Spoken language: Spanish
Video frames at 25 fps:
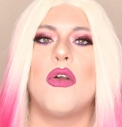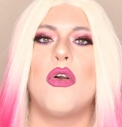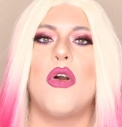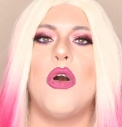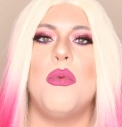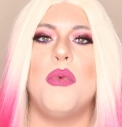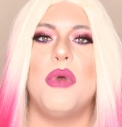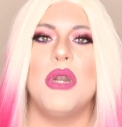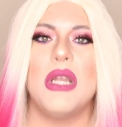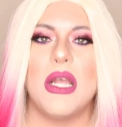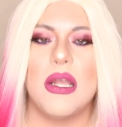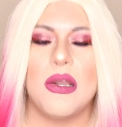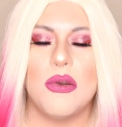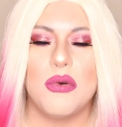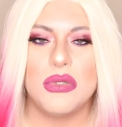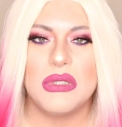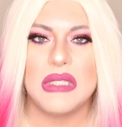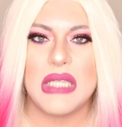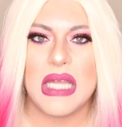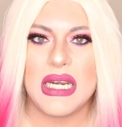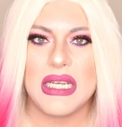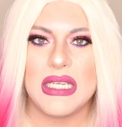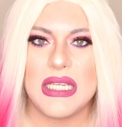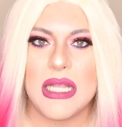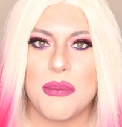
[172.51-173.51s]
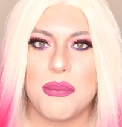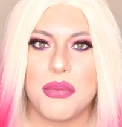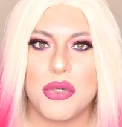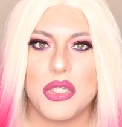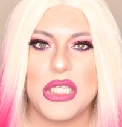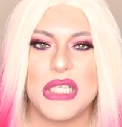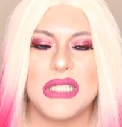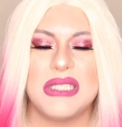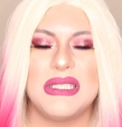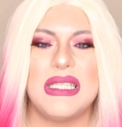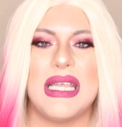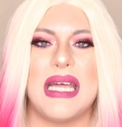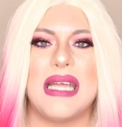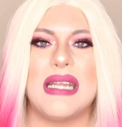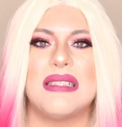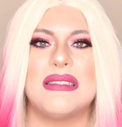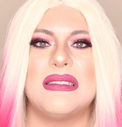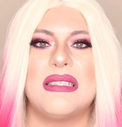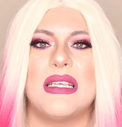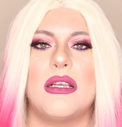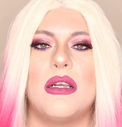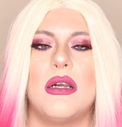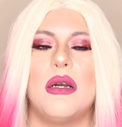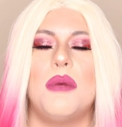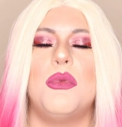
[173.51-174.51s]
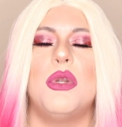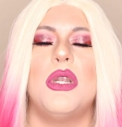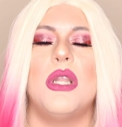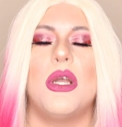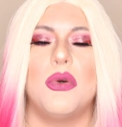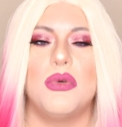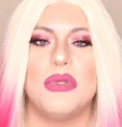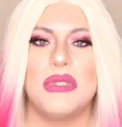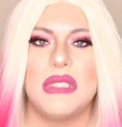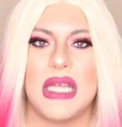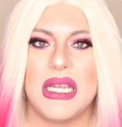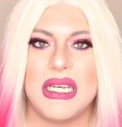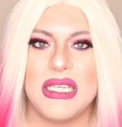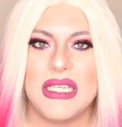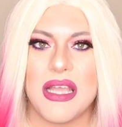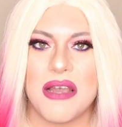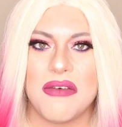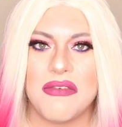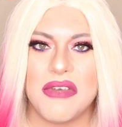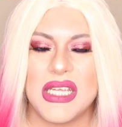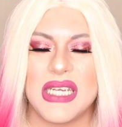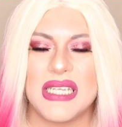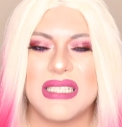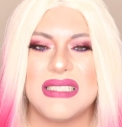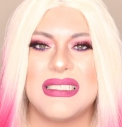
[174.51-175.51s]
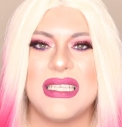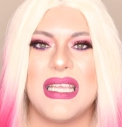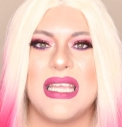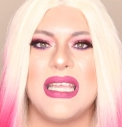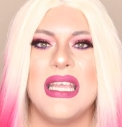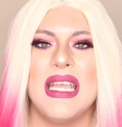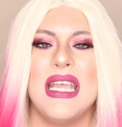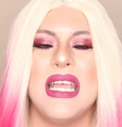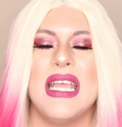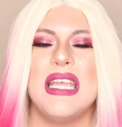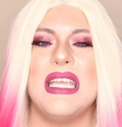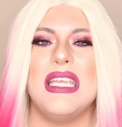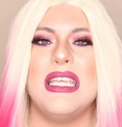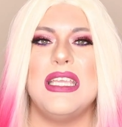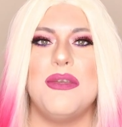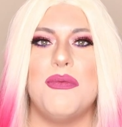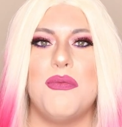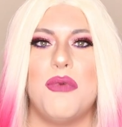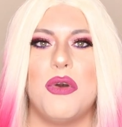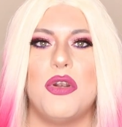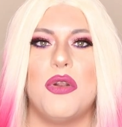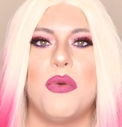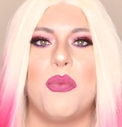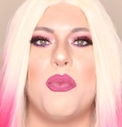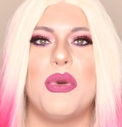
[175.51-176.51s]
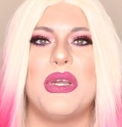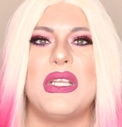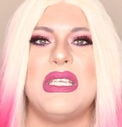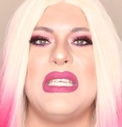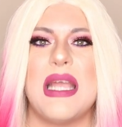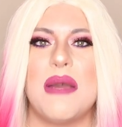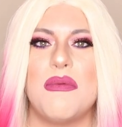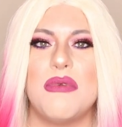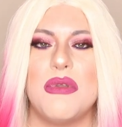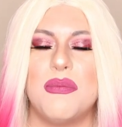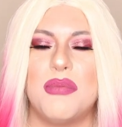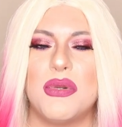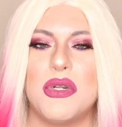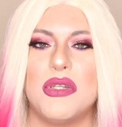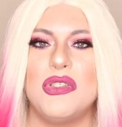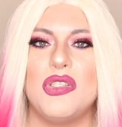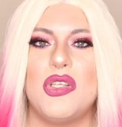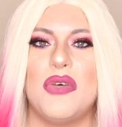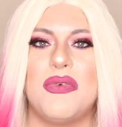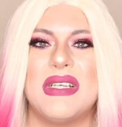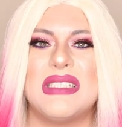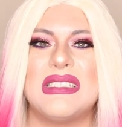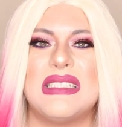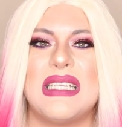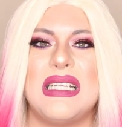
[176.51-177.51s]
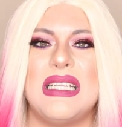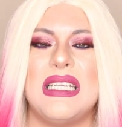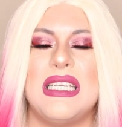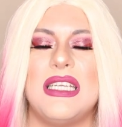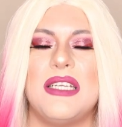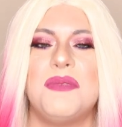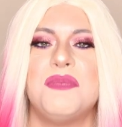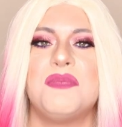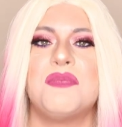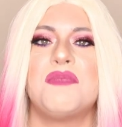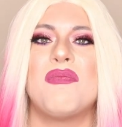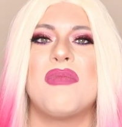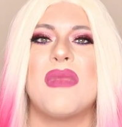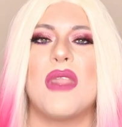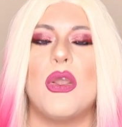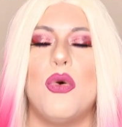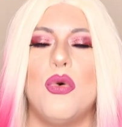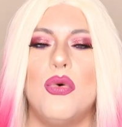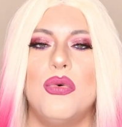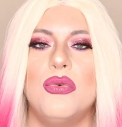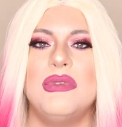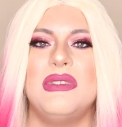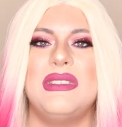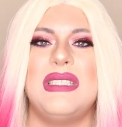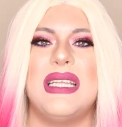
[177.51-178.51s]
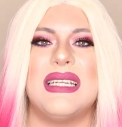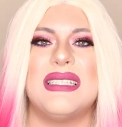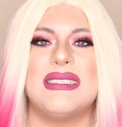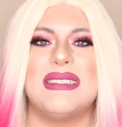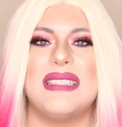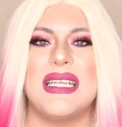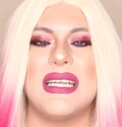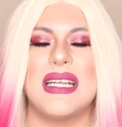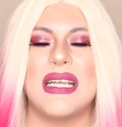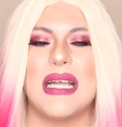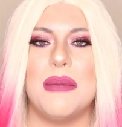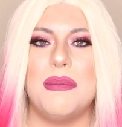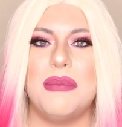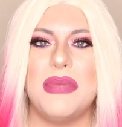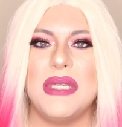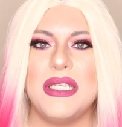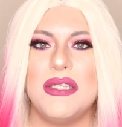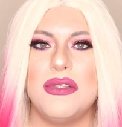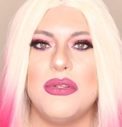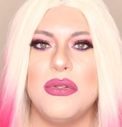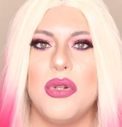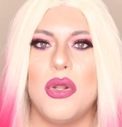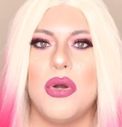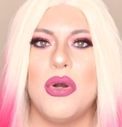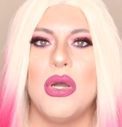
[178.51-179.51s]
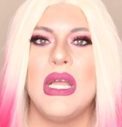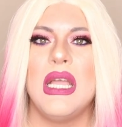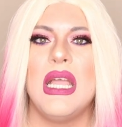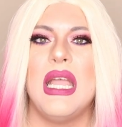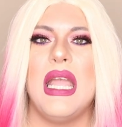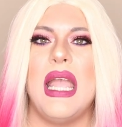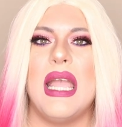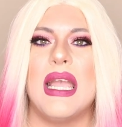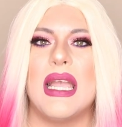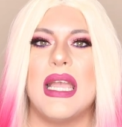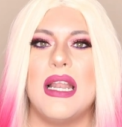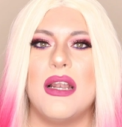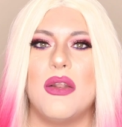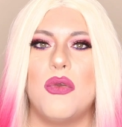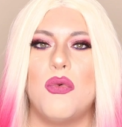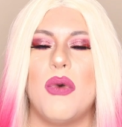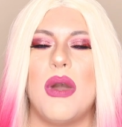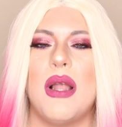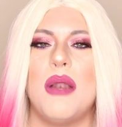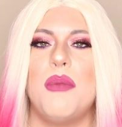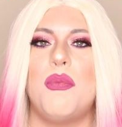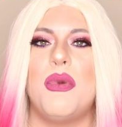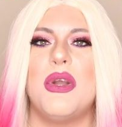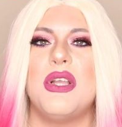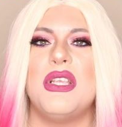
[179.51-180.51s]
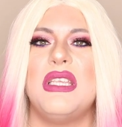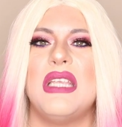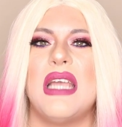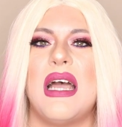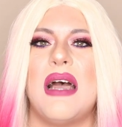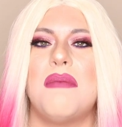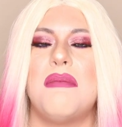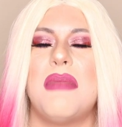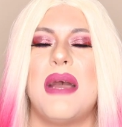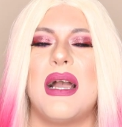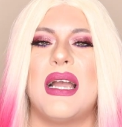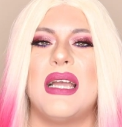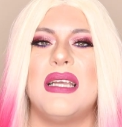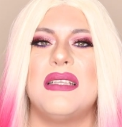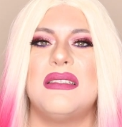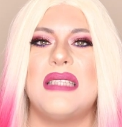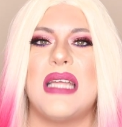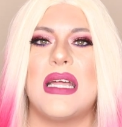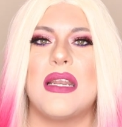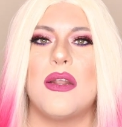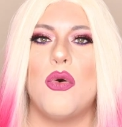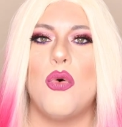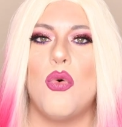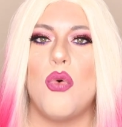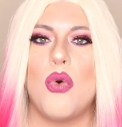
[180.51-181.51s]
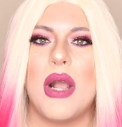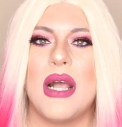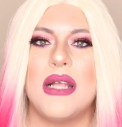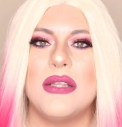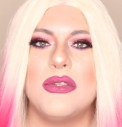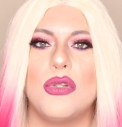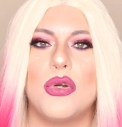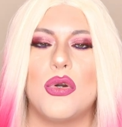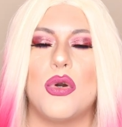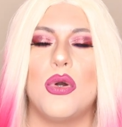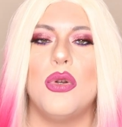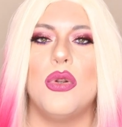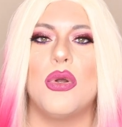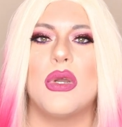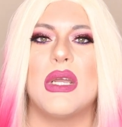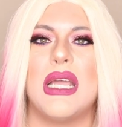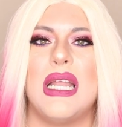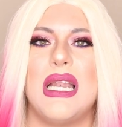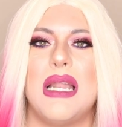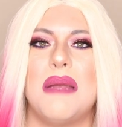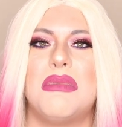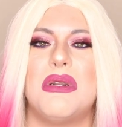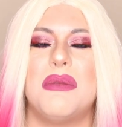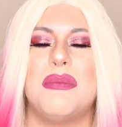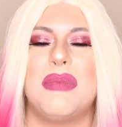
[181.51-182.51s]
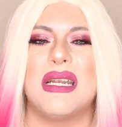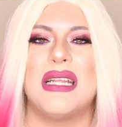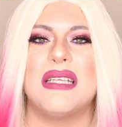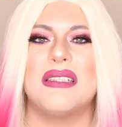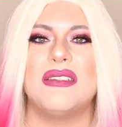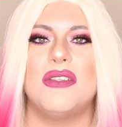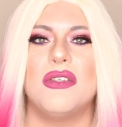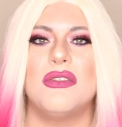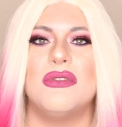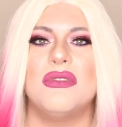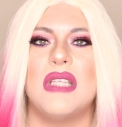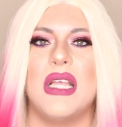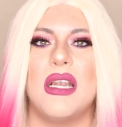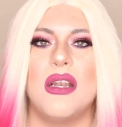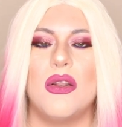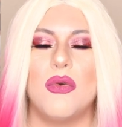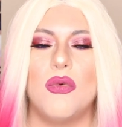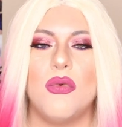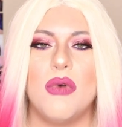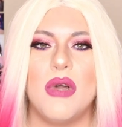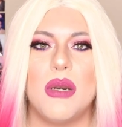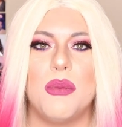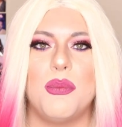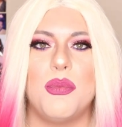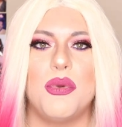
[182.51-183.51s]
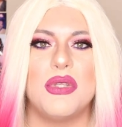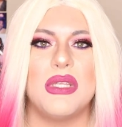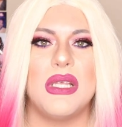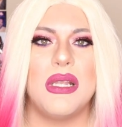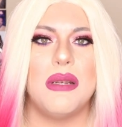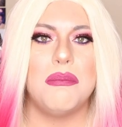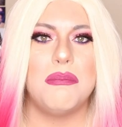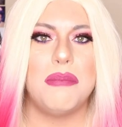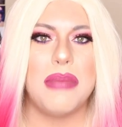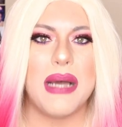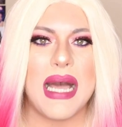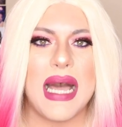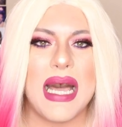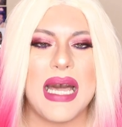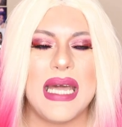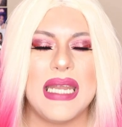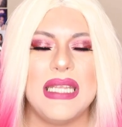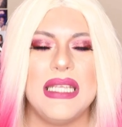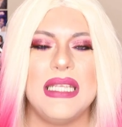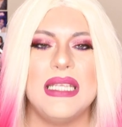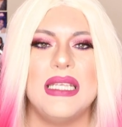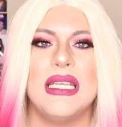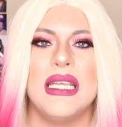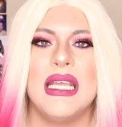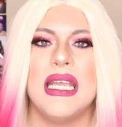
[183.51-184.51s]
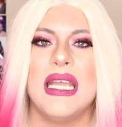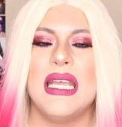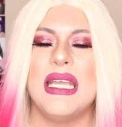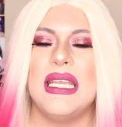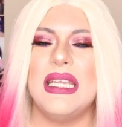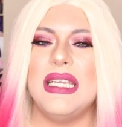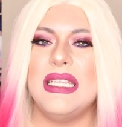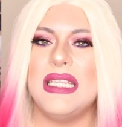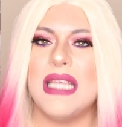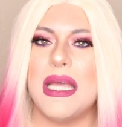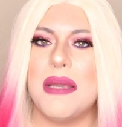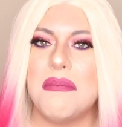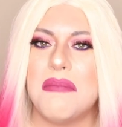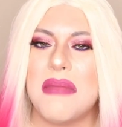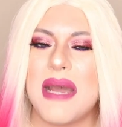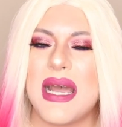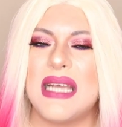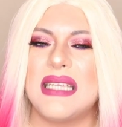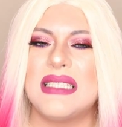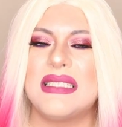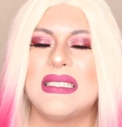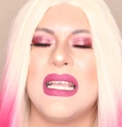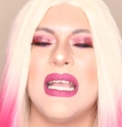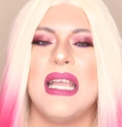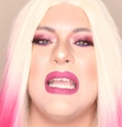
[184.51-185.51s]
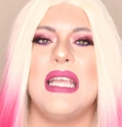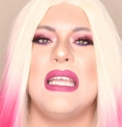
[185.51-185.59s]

cómo les gustaría proyectarse, cómo les gustaría verse y bueno pues ya muy pronto va a salir un tercer capítulo en el cual pues ya van a estar jugando con lo que es la preparación del cuerpo, del padding y demás.